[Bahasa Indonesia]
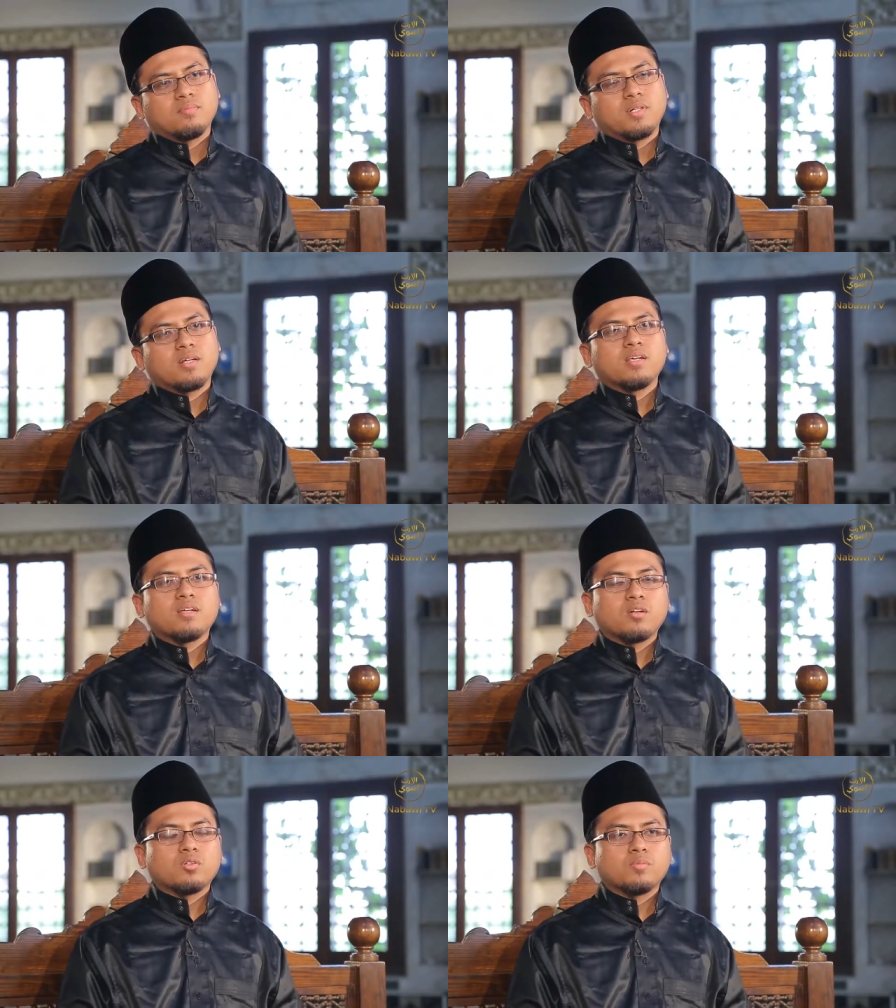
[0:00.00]

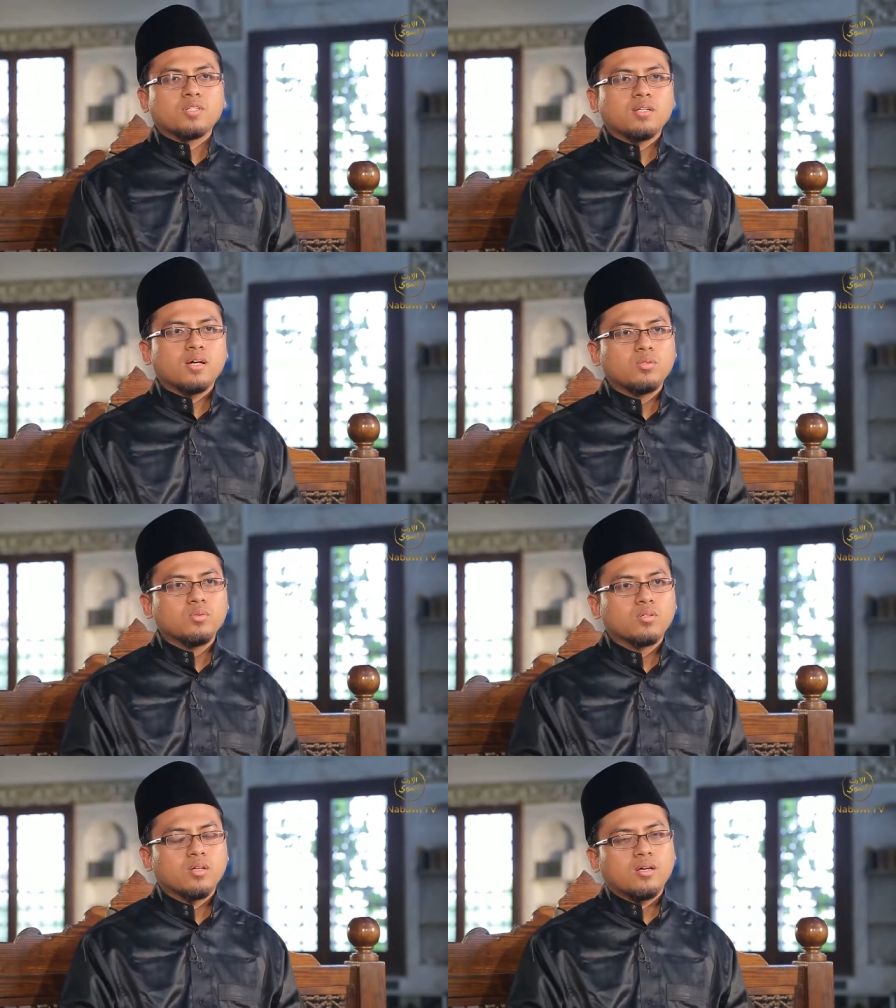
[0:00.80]
berkeinginan untuk menjadi
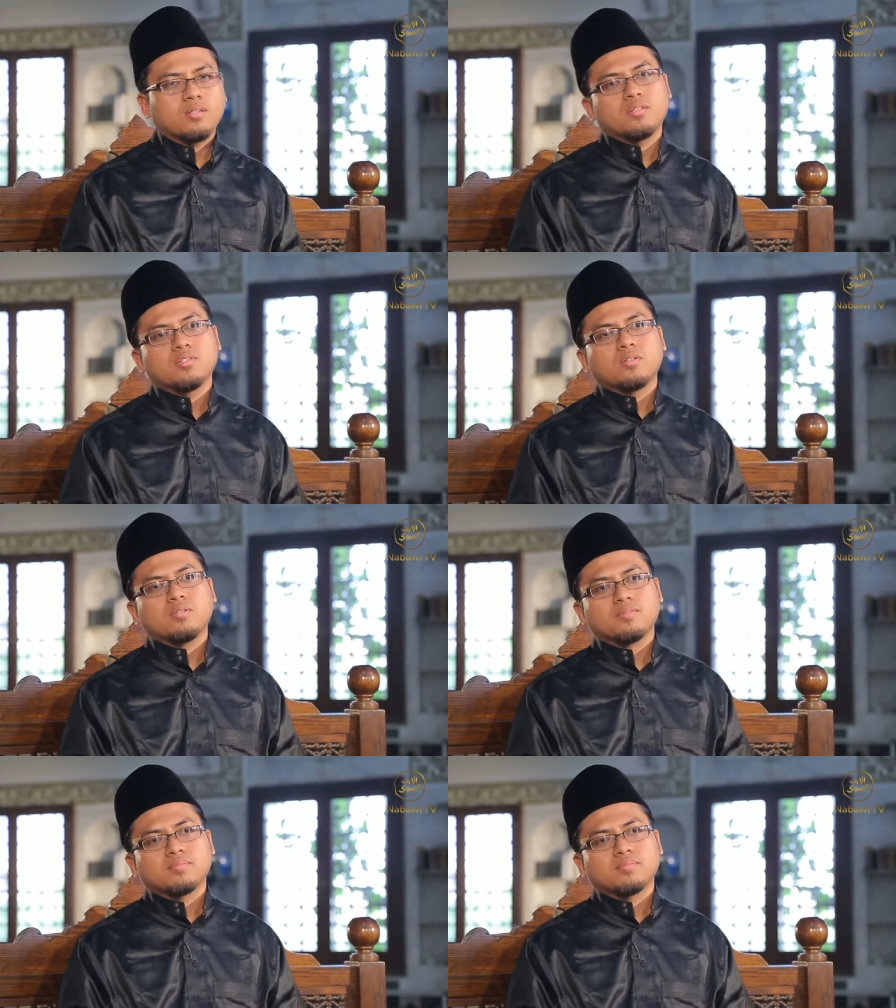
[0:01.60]
ahlu at-tajrid.